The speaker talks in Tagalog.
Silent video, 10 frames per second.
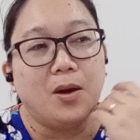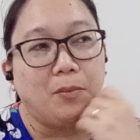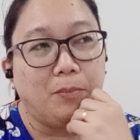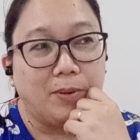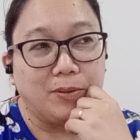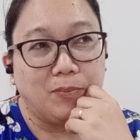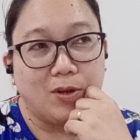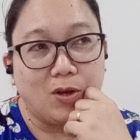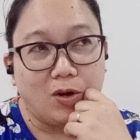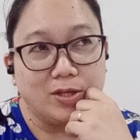But
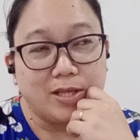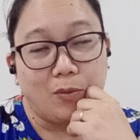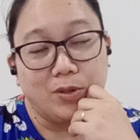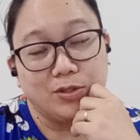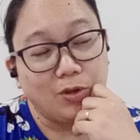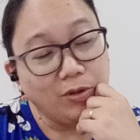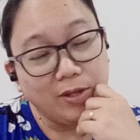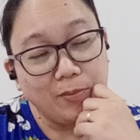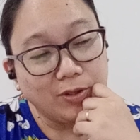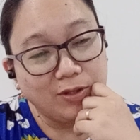because I was so
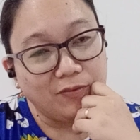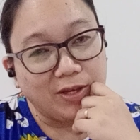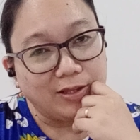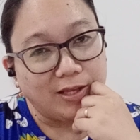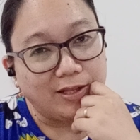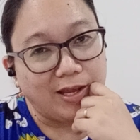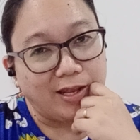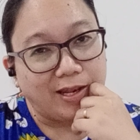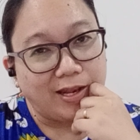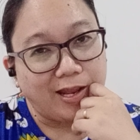demotivated
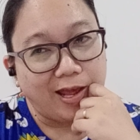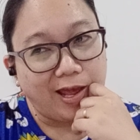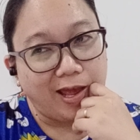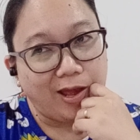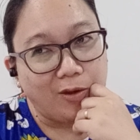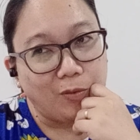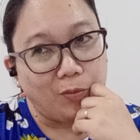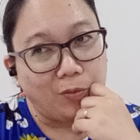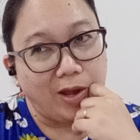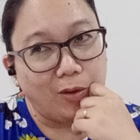and I,
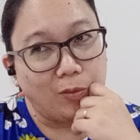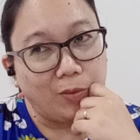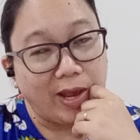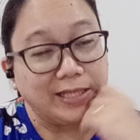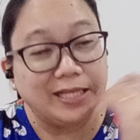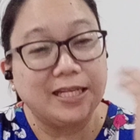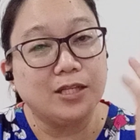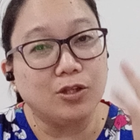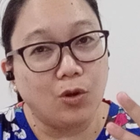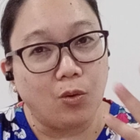I, I
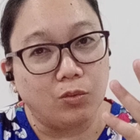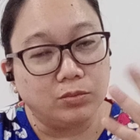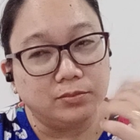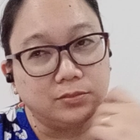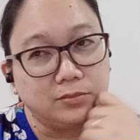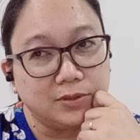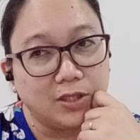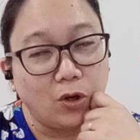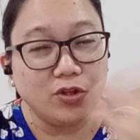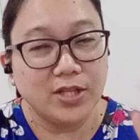didn't know,
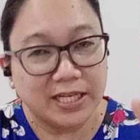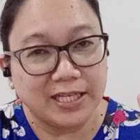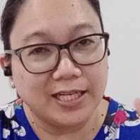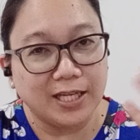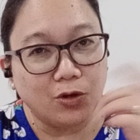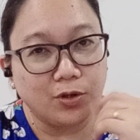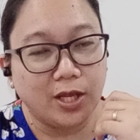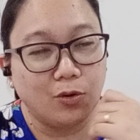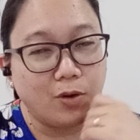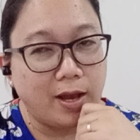although naririnig ko na
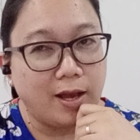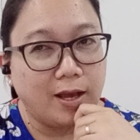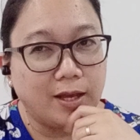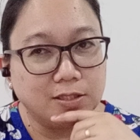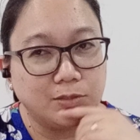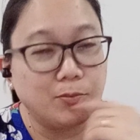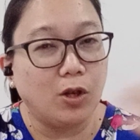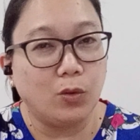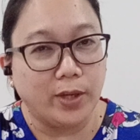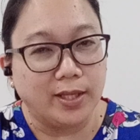yung
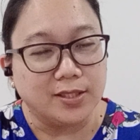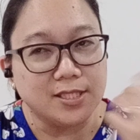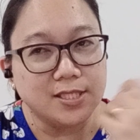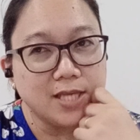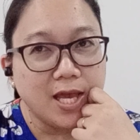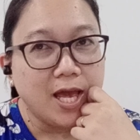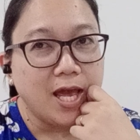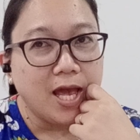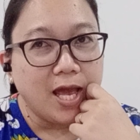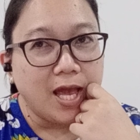small wins,
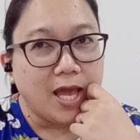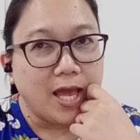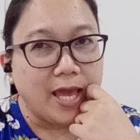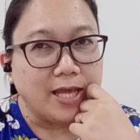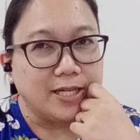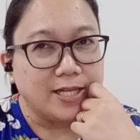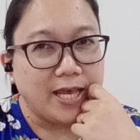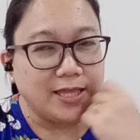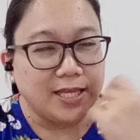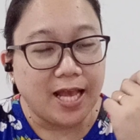and
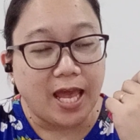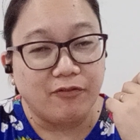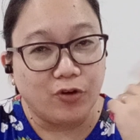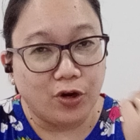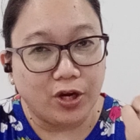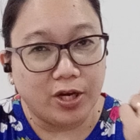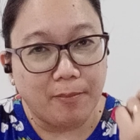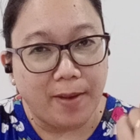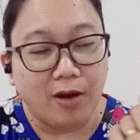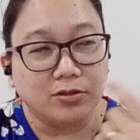I think I've heard
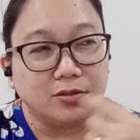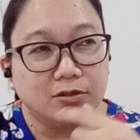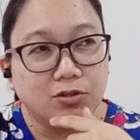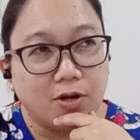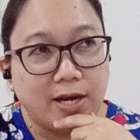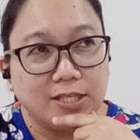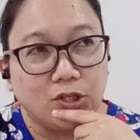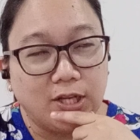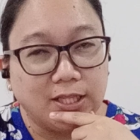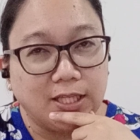about
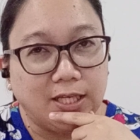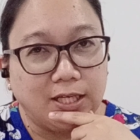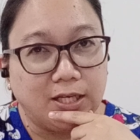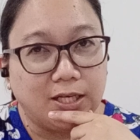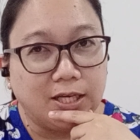congratulating